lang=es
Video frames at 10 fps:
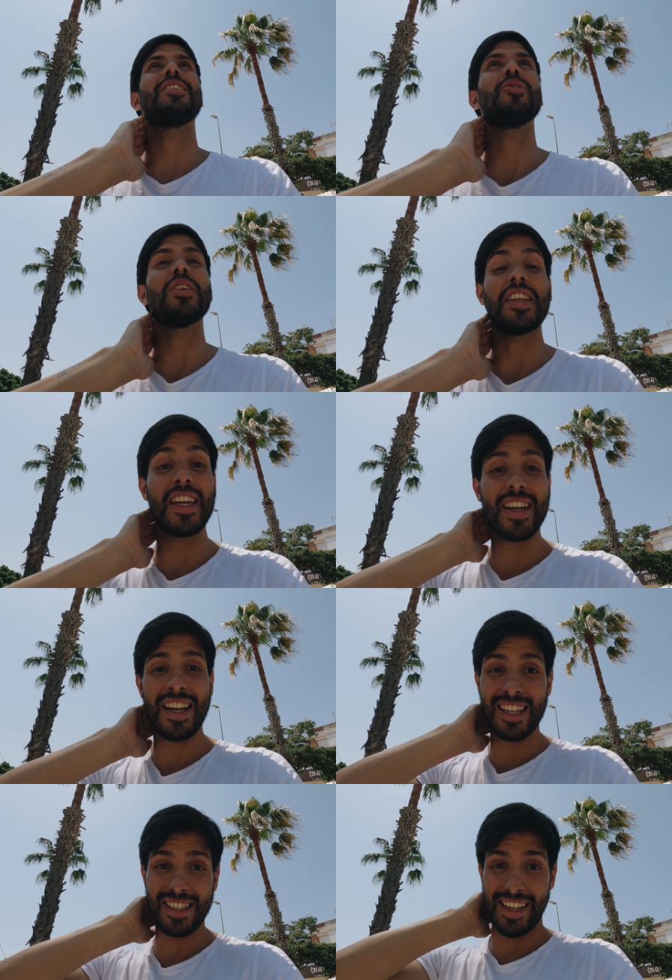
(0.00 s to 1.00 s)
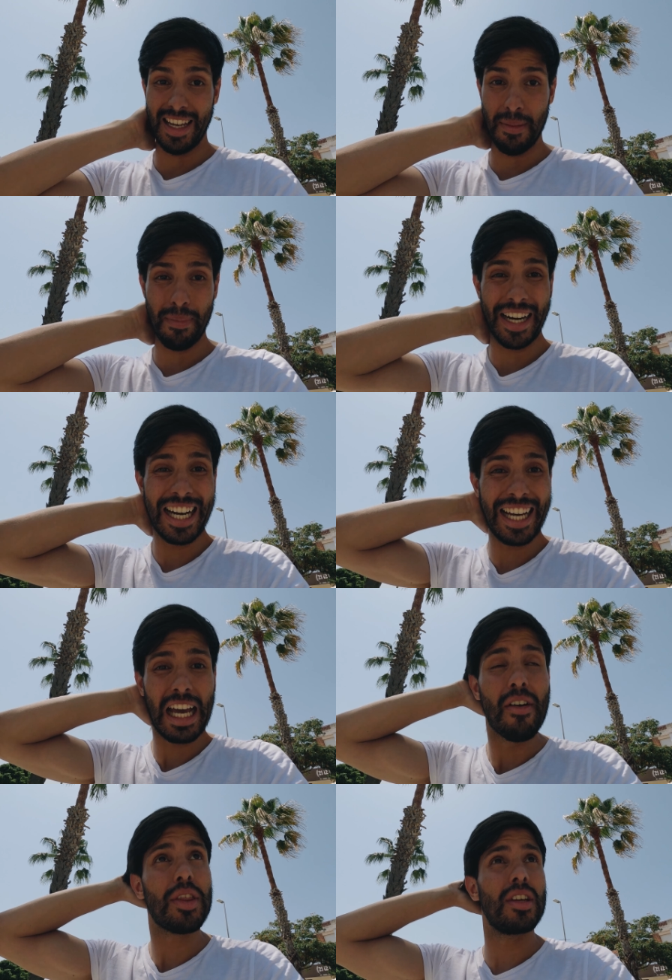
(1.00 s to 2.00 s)
siendo de día, así que pare la
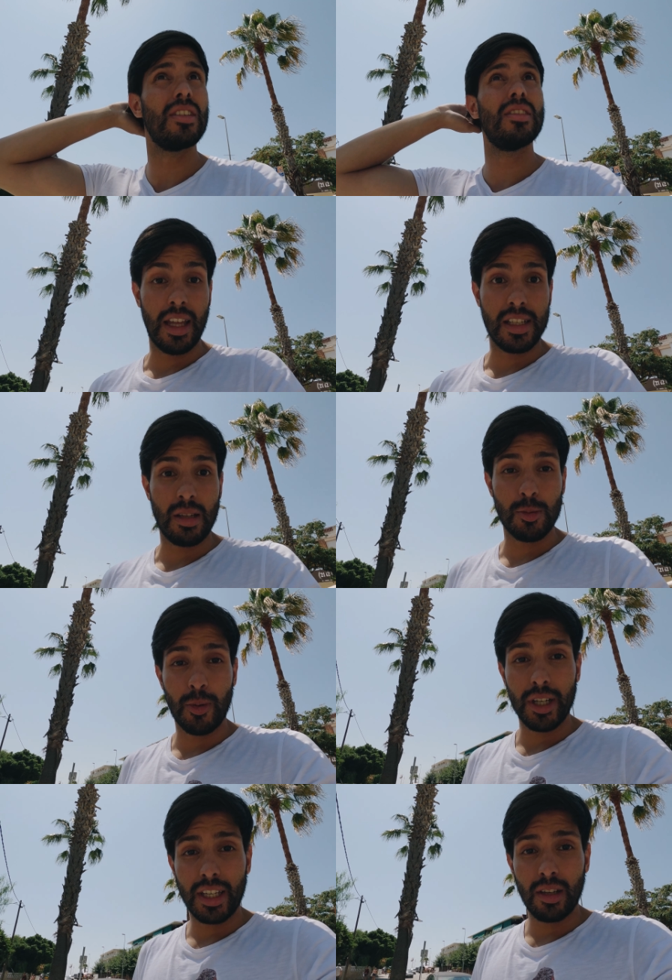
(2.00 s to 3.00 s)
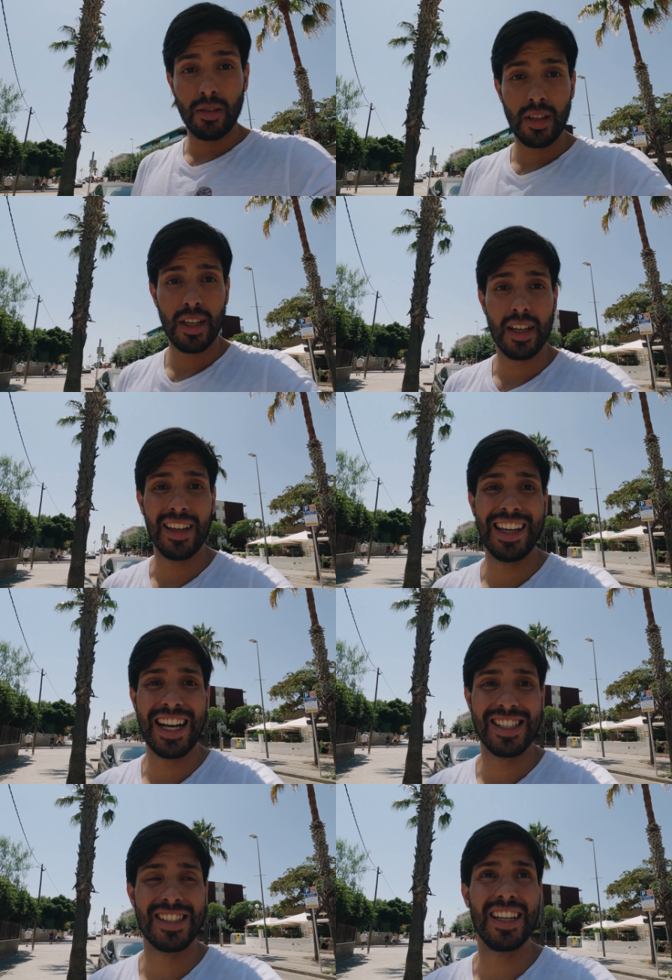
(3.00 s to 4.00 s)
grabación. Y nada, estamos por aquí hoy
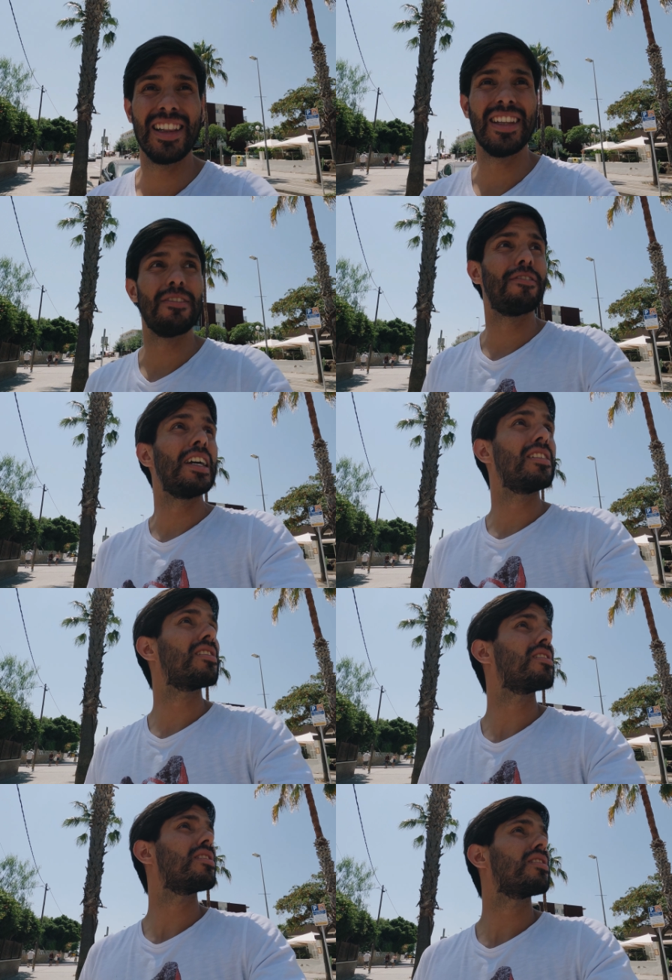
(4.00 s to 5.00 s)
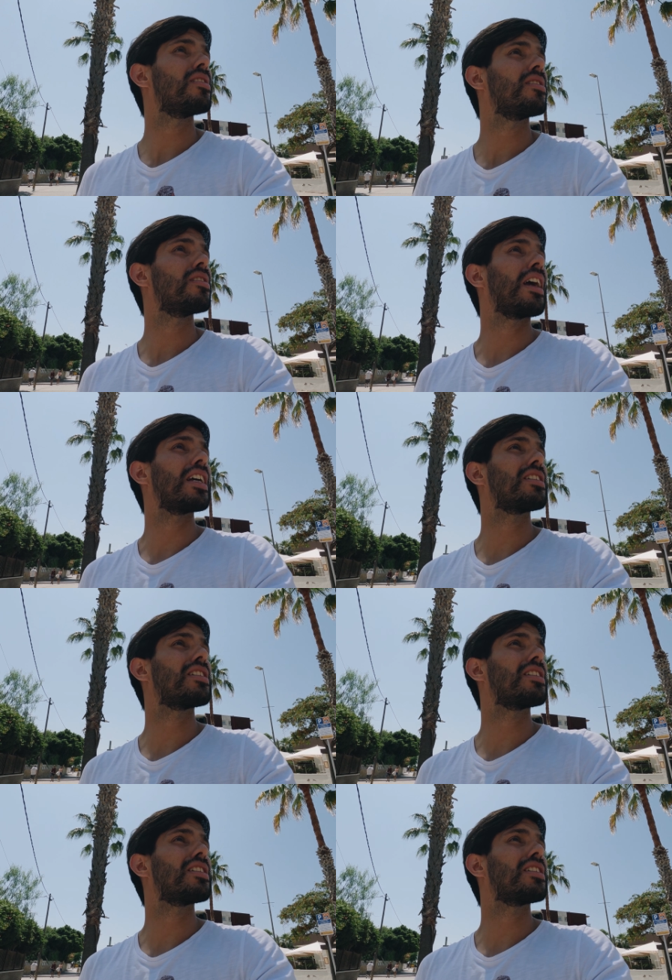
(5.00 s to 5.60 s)
en de Fels,